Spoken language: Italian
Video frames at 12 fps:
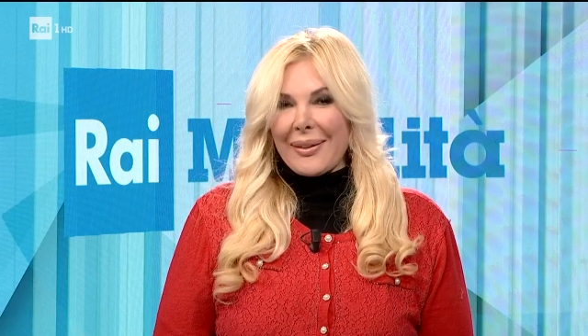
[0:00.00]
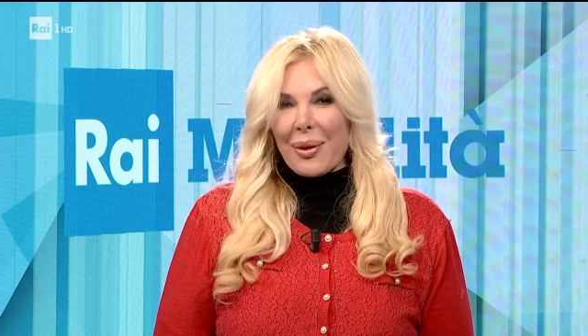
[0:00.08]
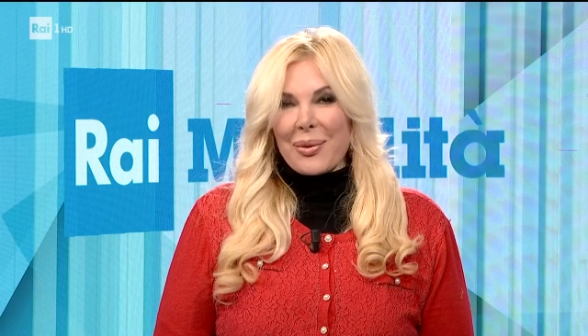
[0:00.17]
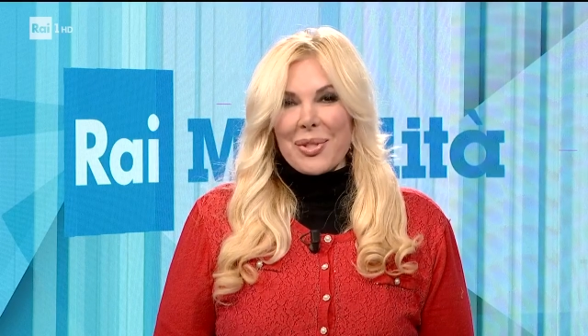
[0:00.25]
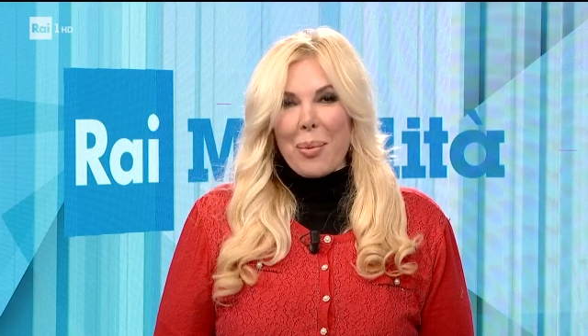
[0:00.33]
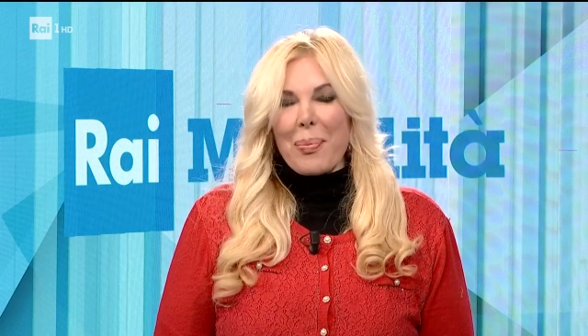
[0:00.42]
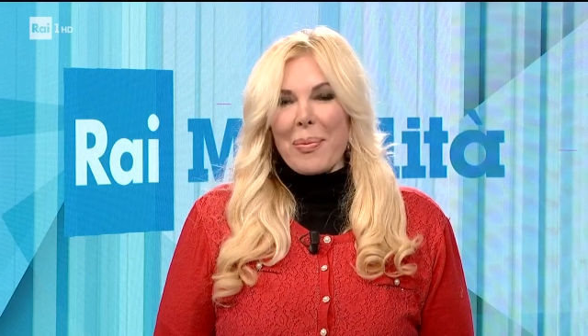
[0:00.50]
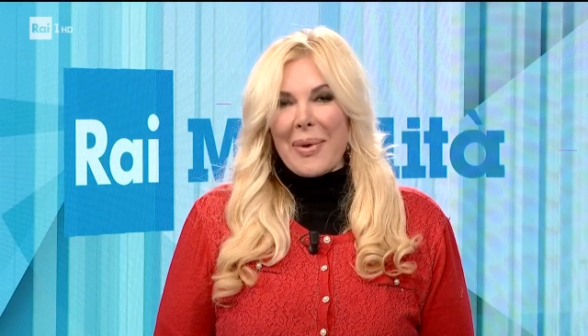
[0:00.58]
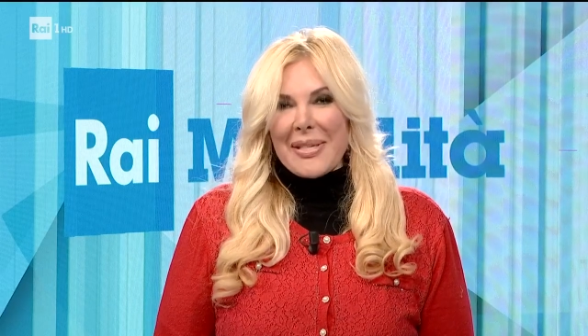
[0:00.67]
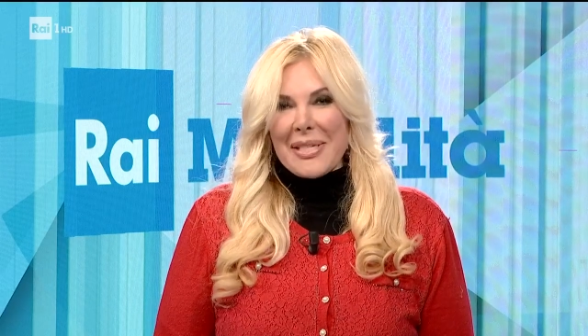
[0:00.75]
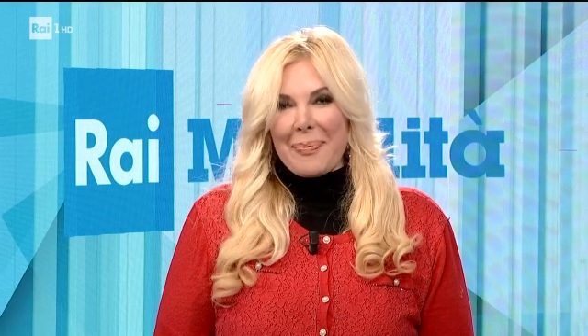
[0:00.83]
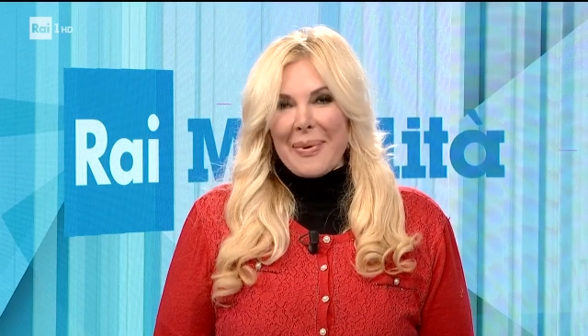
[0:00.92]
dallo stop ai
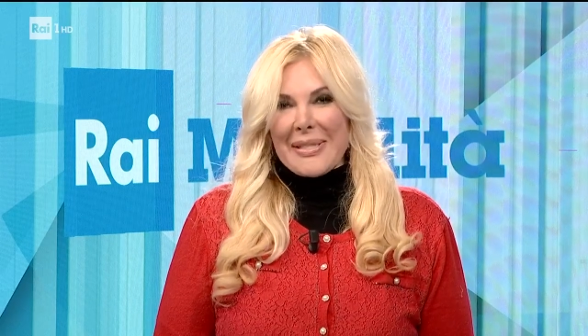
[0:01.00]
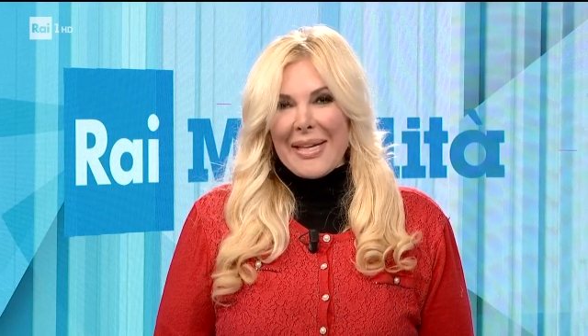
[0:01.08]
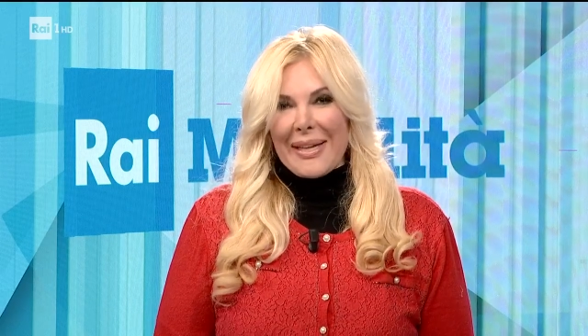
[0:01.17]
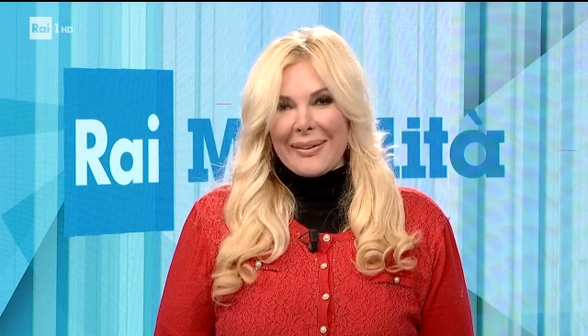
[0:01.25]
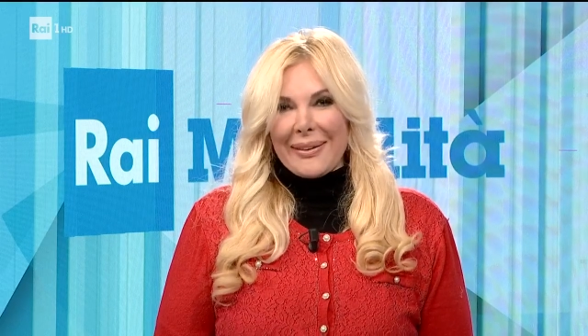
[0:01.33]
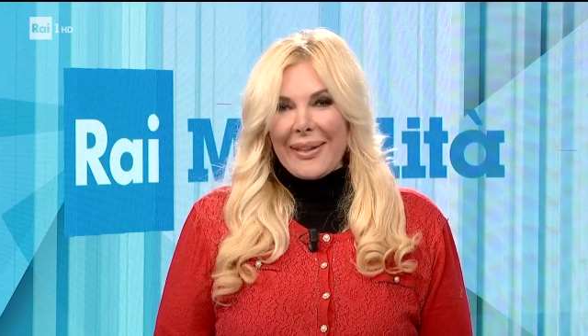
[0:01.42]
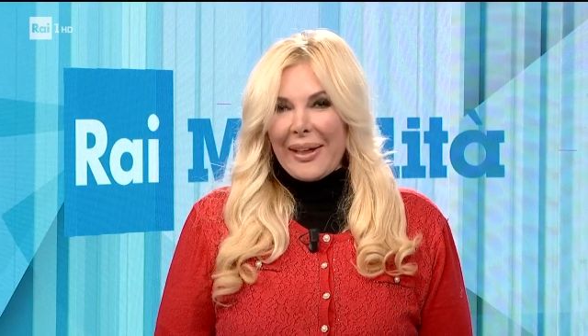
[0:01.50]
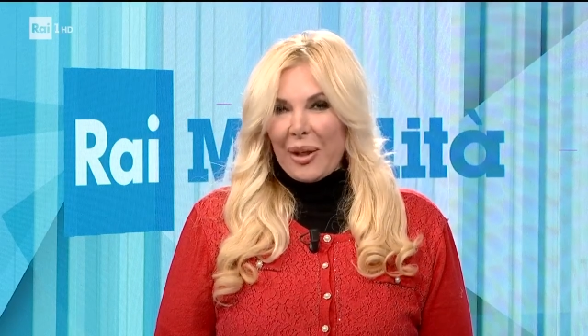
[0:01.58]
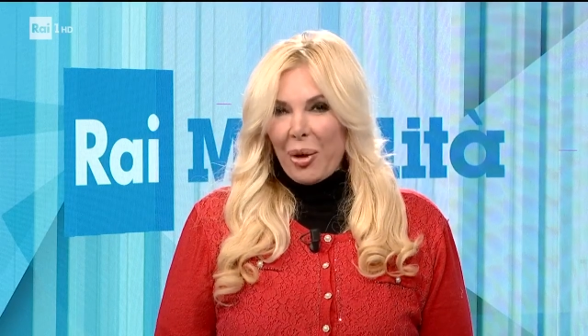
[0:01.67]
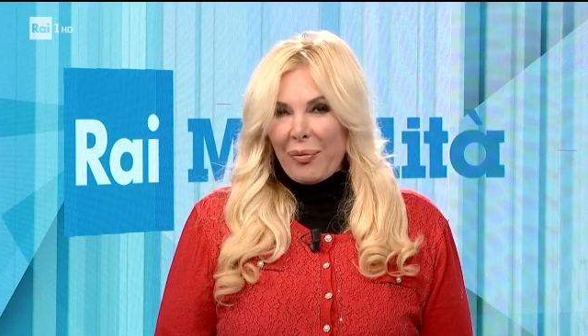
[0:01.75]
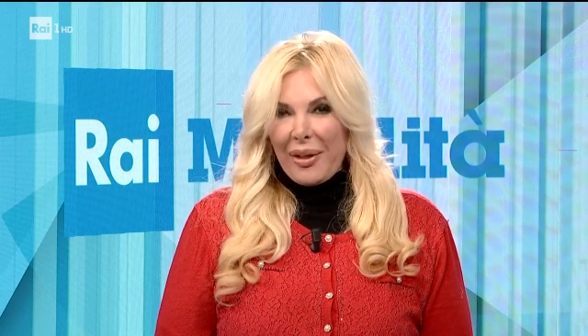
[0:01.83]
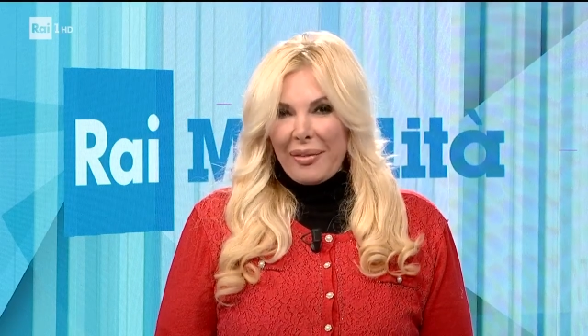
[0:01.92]
mezzi pesanti dalle
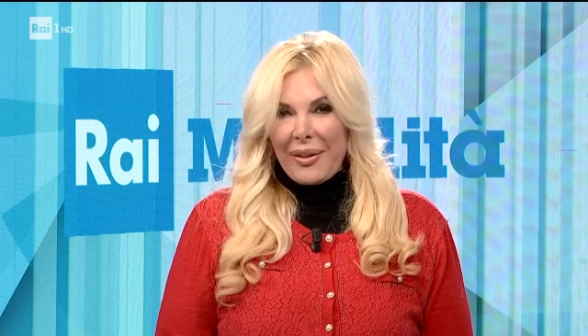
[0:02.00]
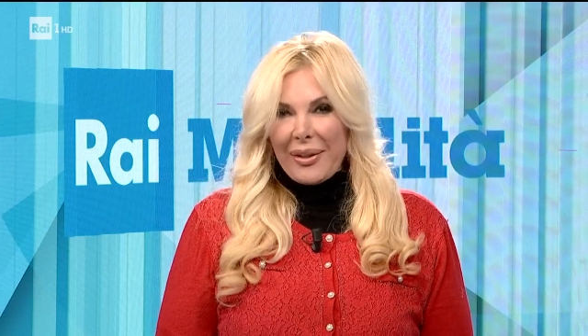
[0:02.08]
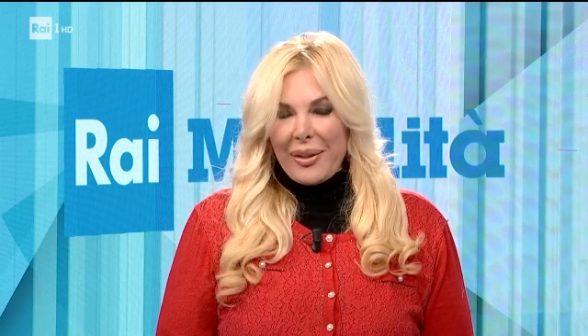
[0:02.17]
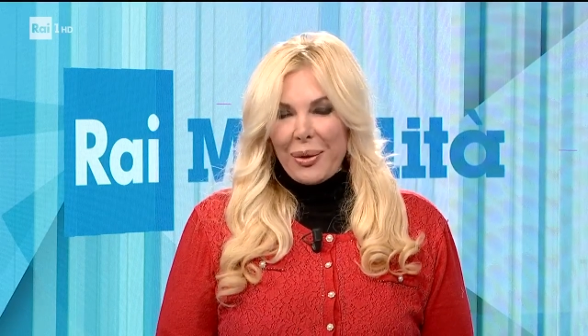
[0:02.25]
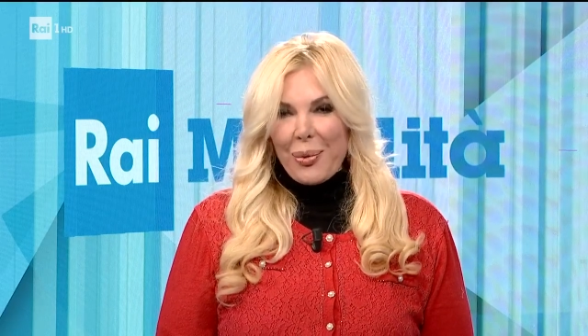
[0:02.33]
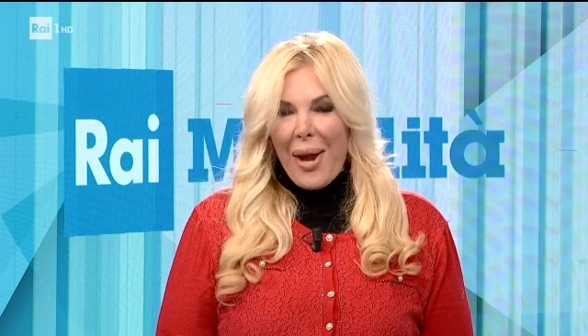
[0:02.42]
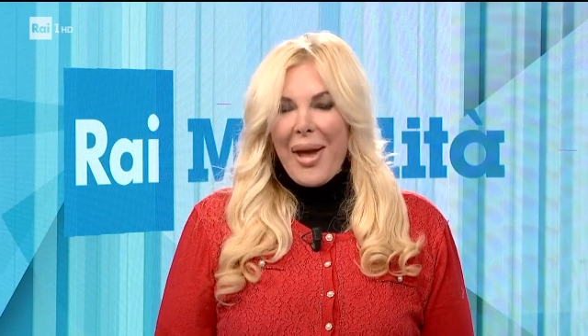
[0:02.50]
9 alle 22.